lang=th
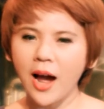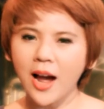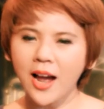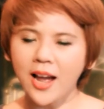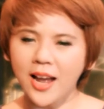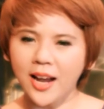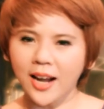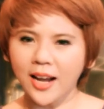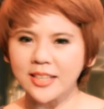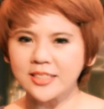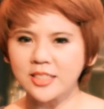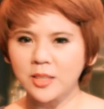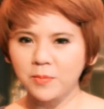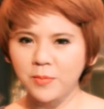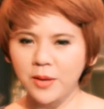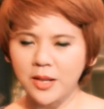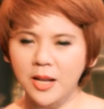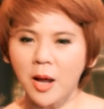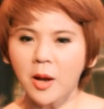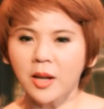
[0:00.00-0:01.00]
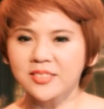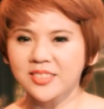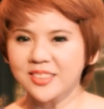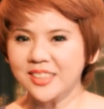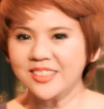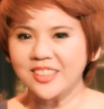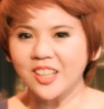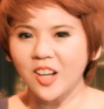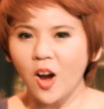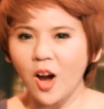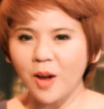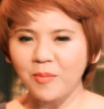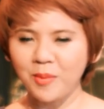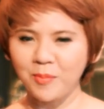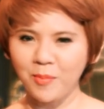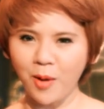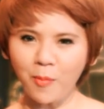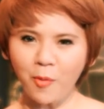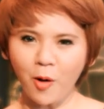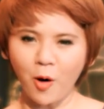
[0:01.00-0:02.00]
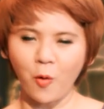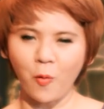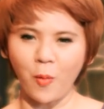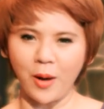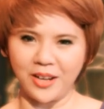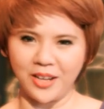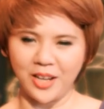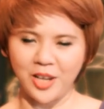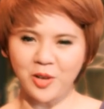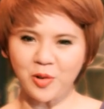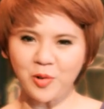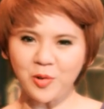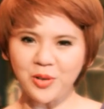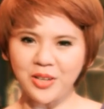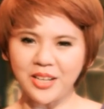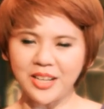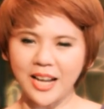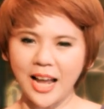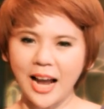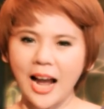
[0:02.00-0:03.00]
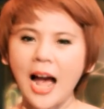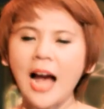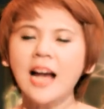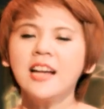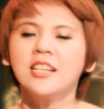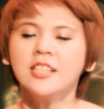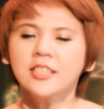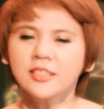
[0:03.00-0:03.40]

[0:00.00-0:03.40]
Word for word: ว่าใครจะเป็นซานตาคลอสมามอบของขวัญให้คุณนะคะ